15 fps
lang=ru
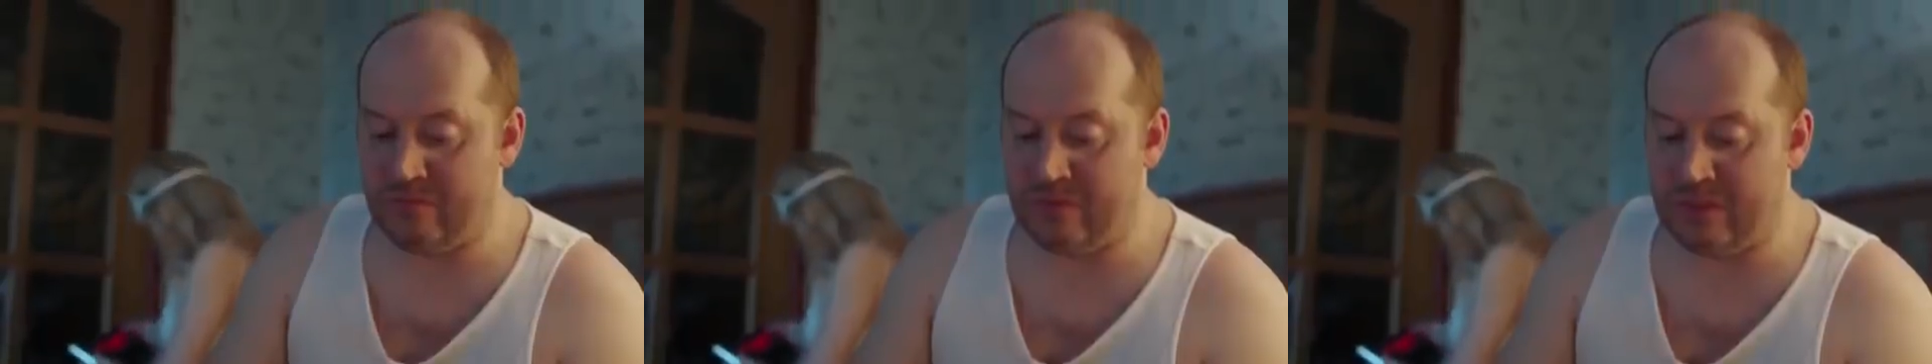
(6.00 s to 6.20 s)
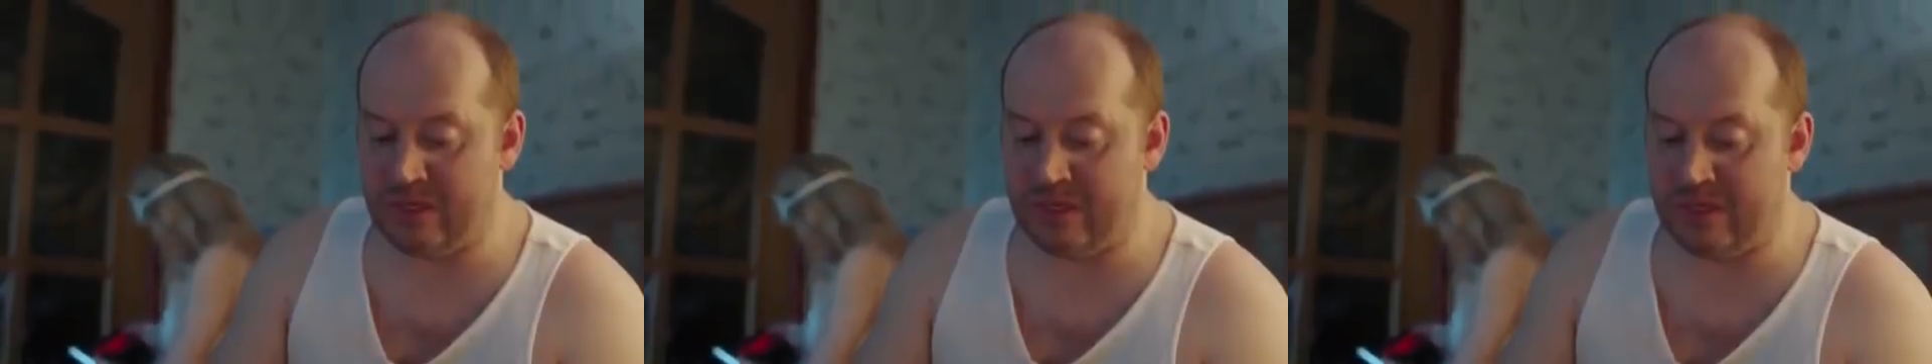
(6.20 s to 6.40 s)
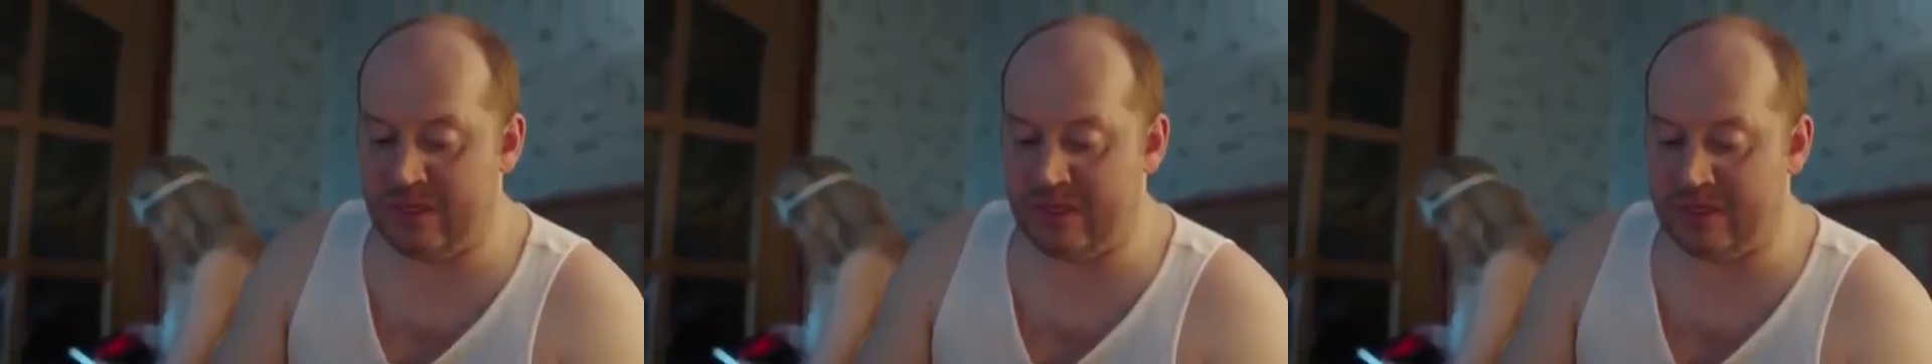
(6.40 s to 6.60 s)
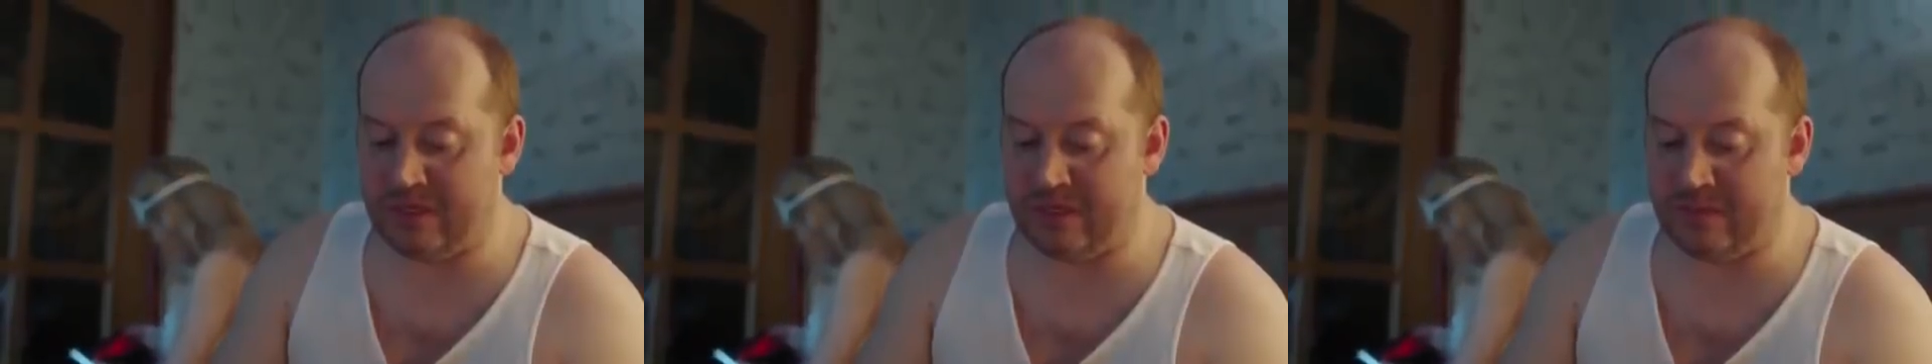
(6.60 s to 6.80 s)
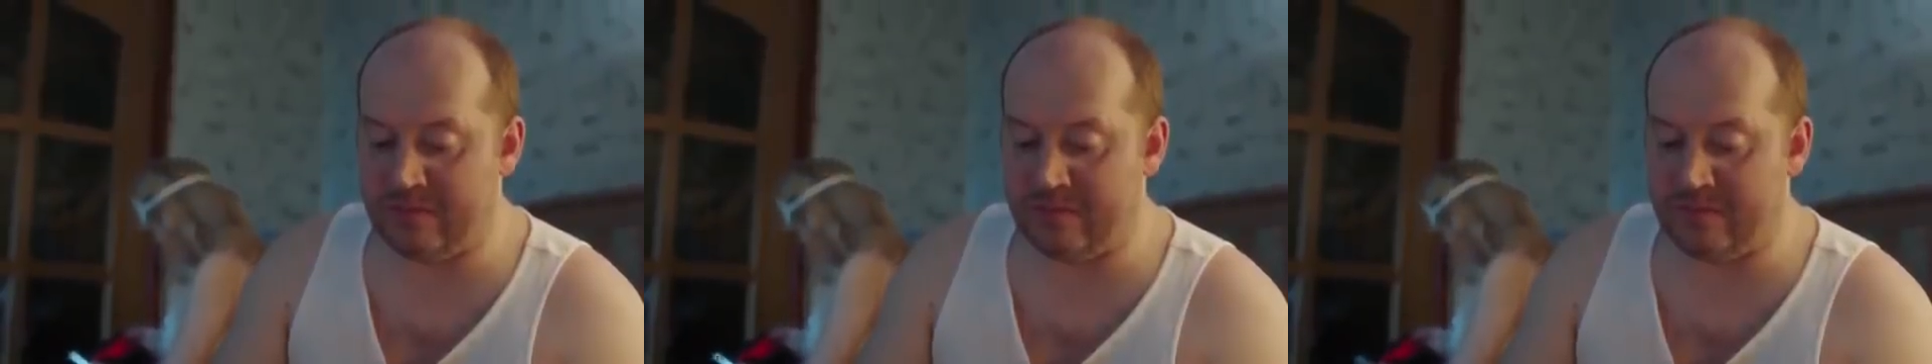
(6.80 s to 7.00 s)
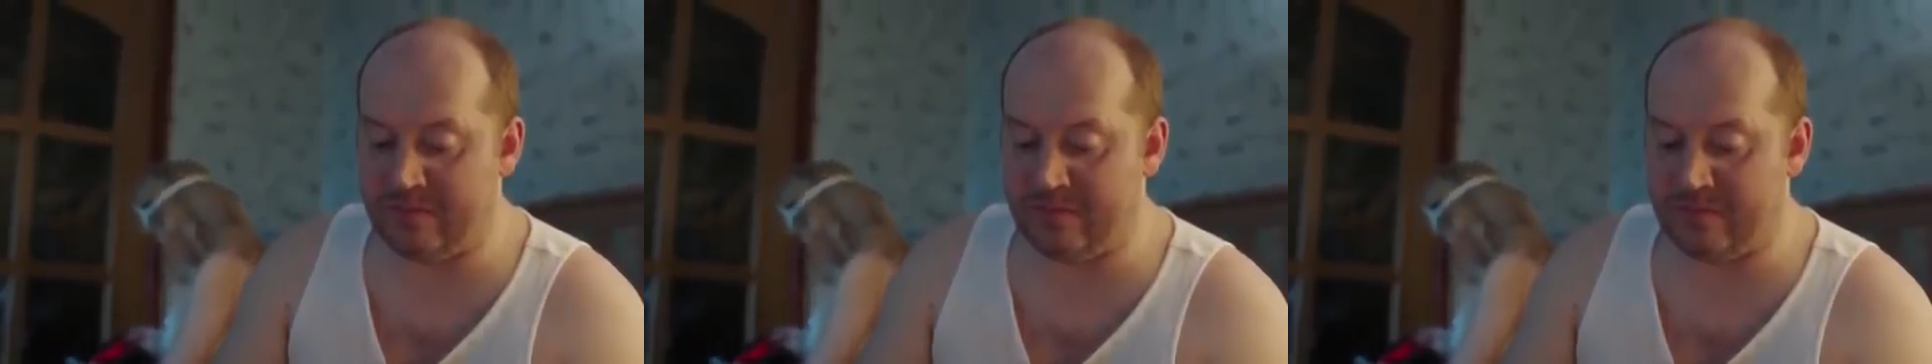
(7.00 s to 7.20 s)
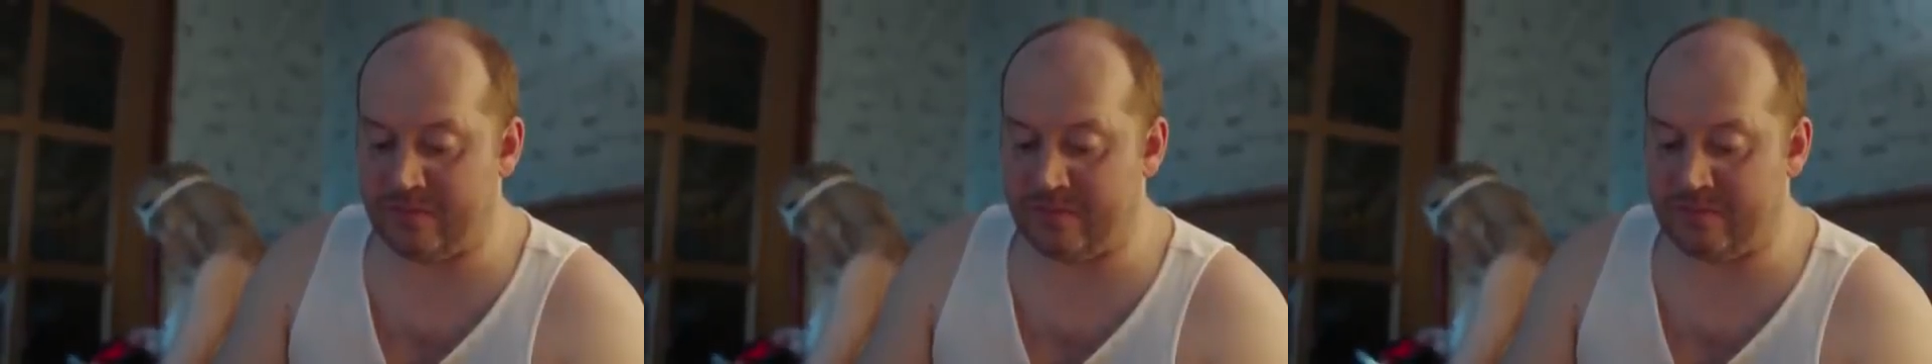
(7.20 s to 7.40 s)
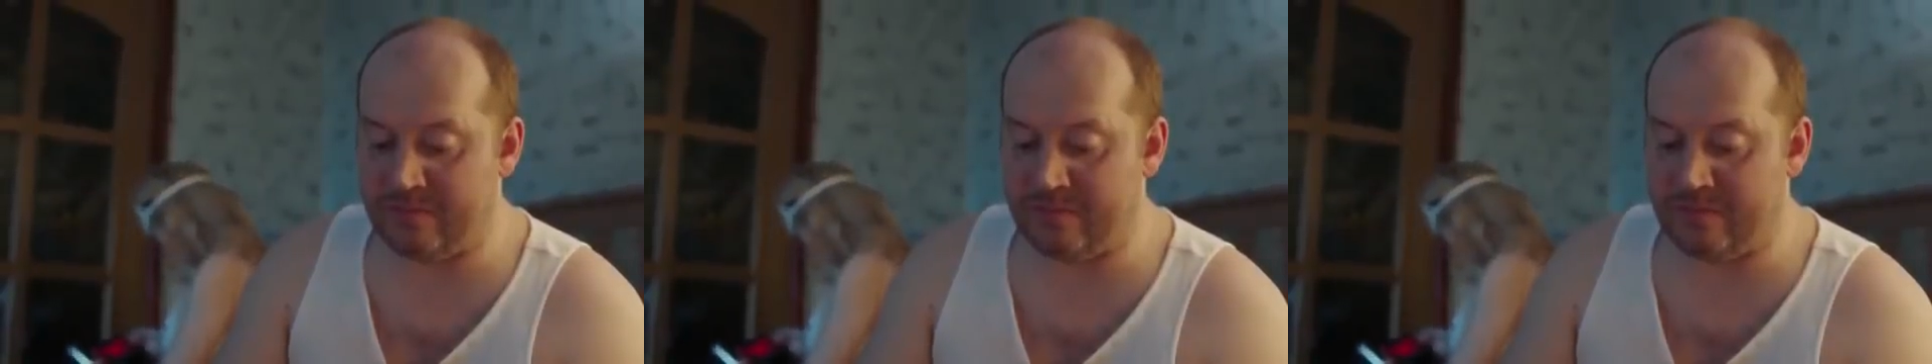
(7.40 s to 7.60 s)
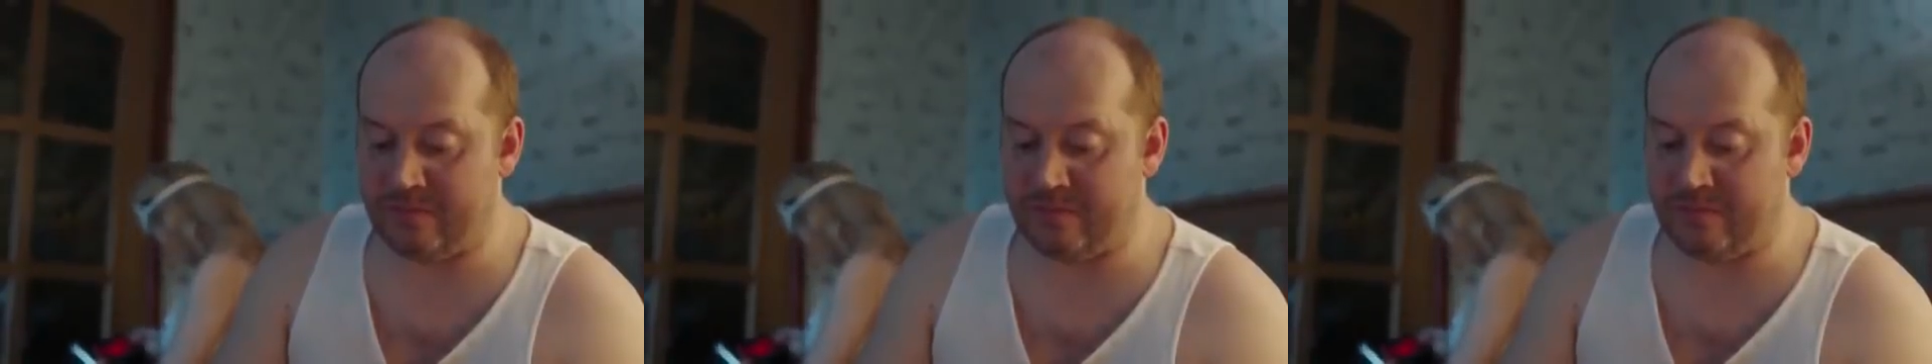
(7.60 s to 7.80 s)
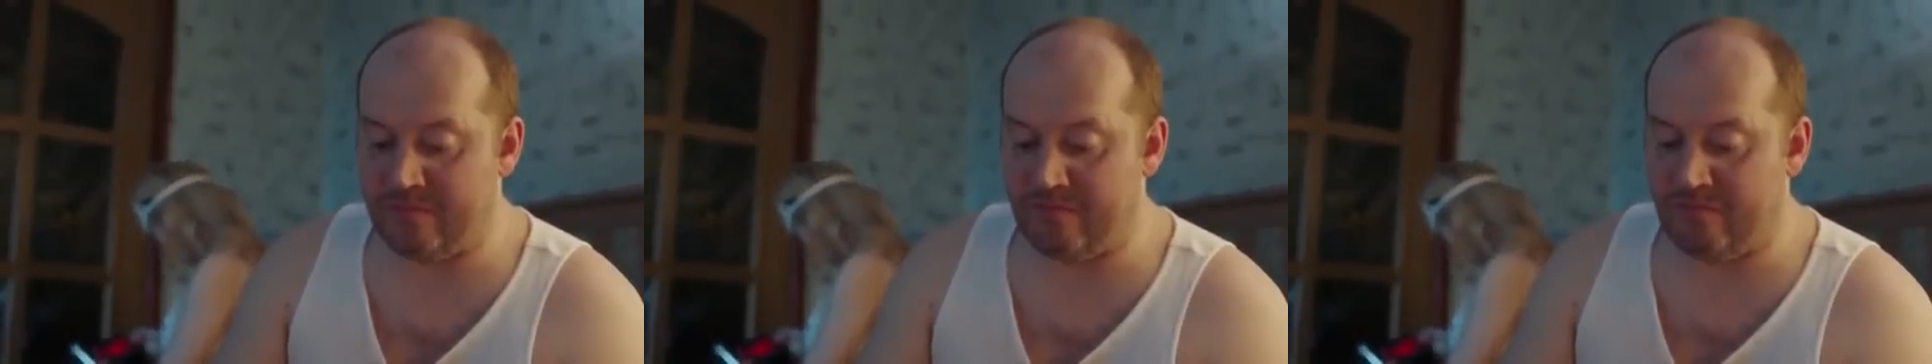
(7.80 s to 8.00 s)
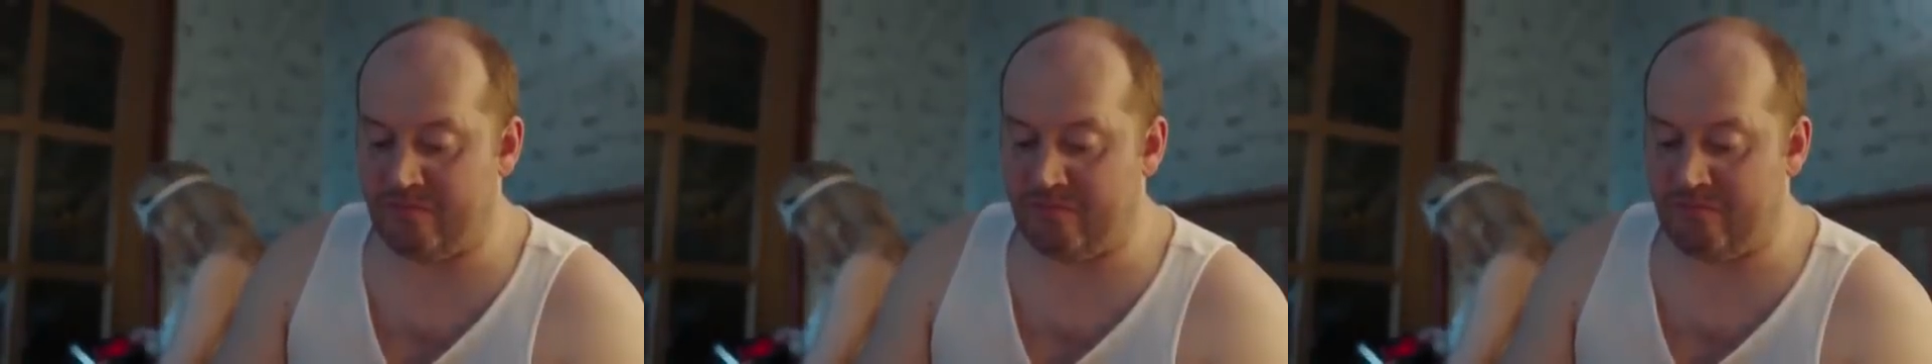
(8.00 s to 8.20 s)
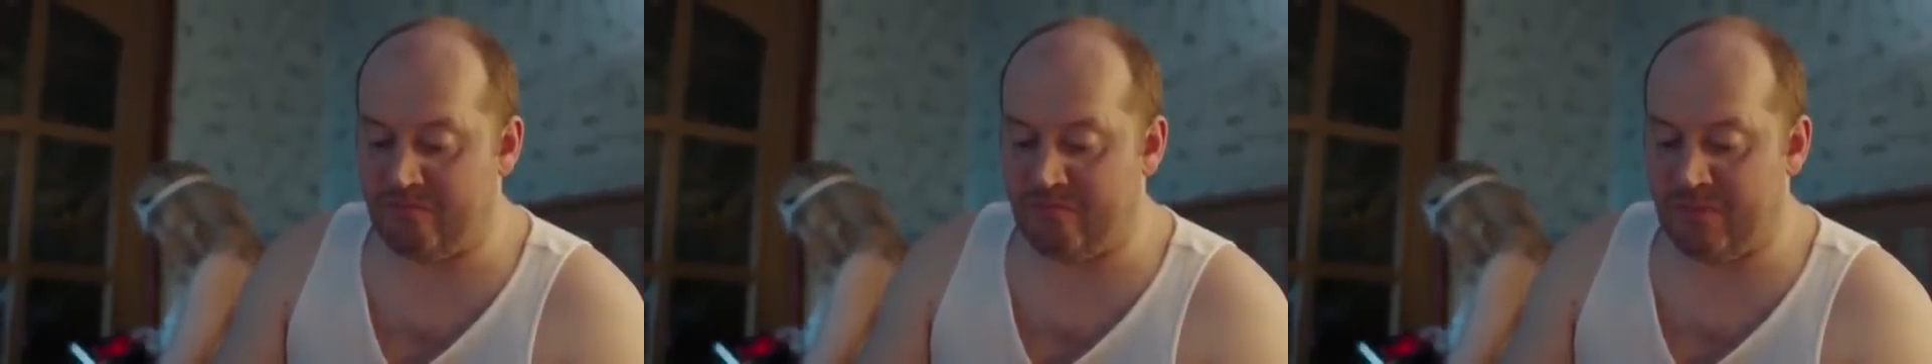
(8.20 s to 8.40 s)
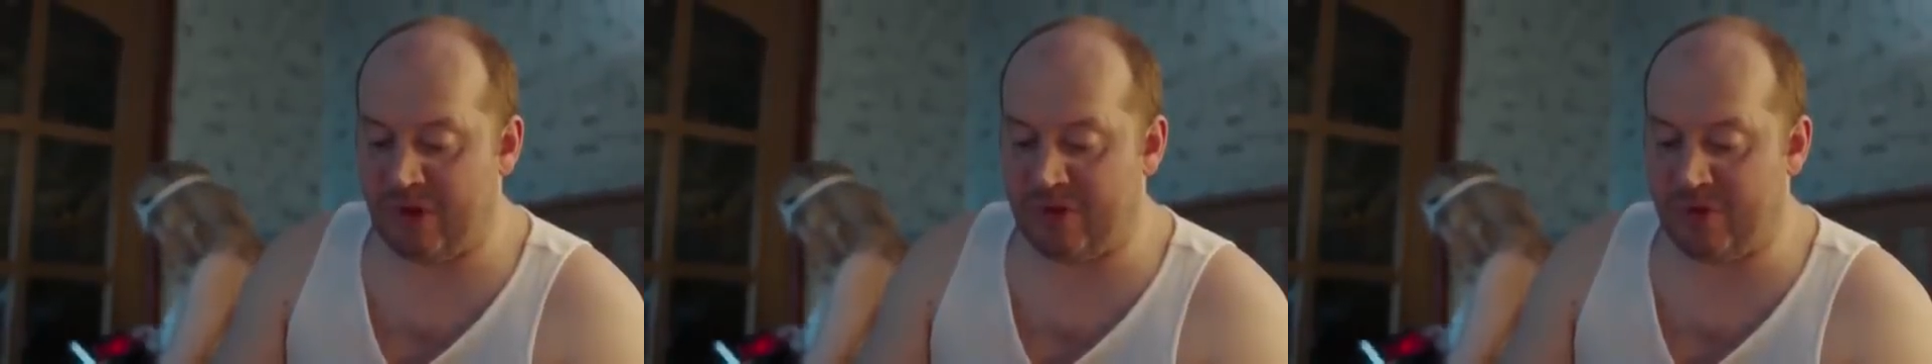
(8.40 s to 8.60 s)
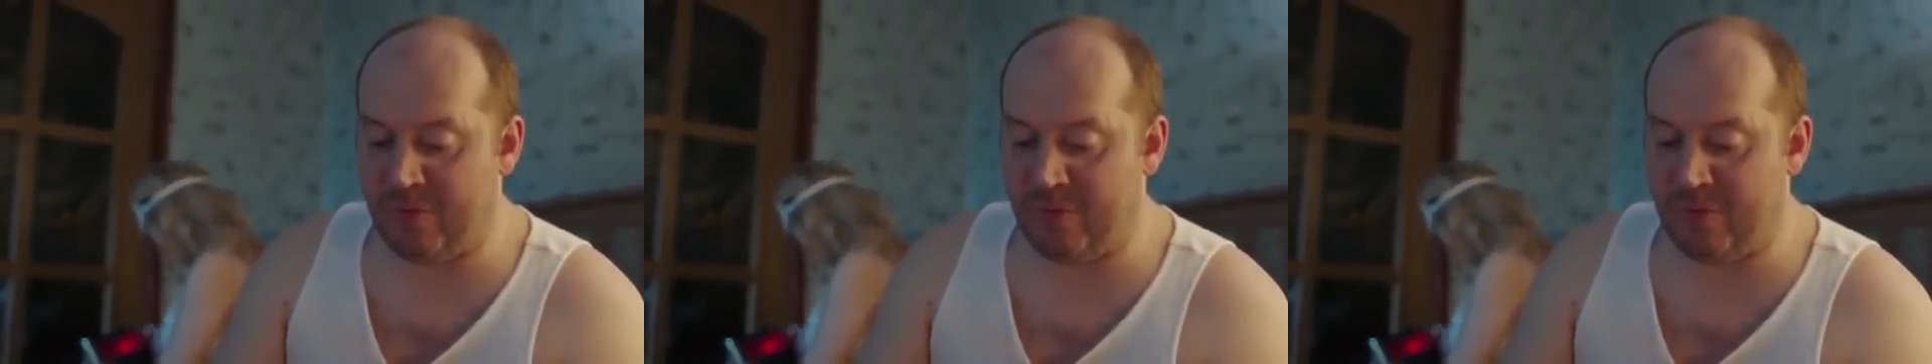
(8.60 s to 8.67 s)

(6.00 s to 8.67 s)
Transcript: Молодец. А